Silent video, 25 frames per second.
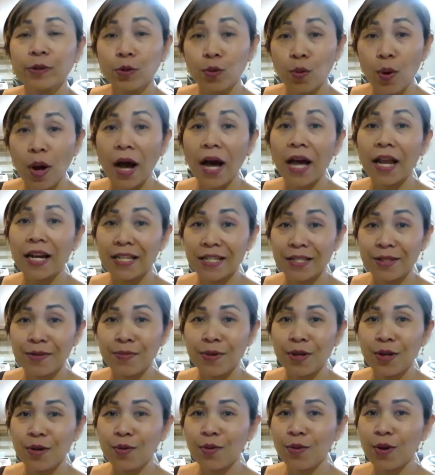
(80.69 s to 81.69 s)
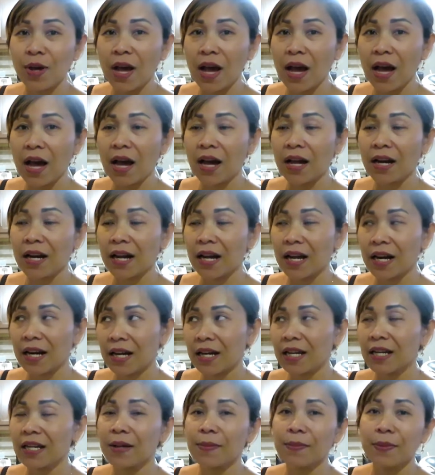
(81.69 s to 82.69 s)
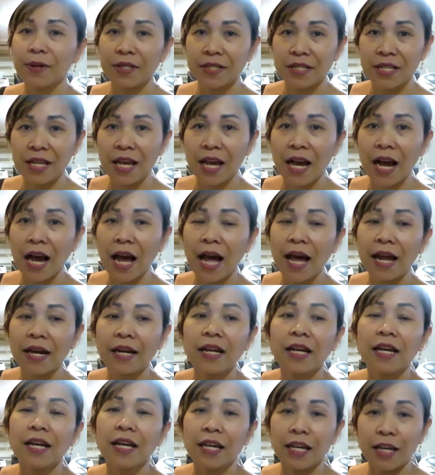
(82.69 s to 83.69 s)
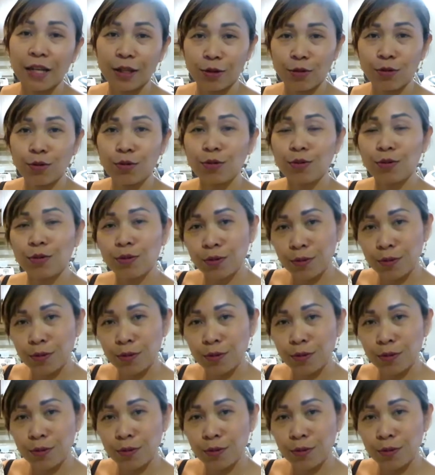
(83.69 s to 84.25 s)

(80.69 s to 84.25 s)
dua kali seminggu ya kadang-kadang kita bersihkan itu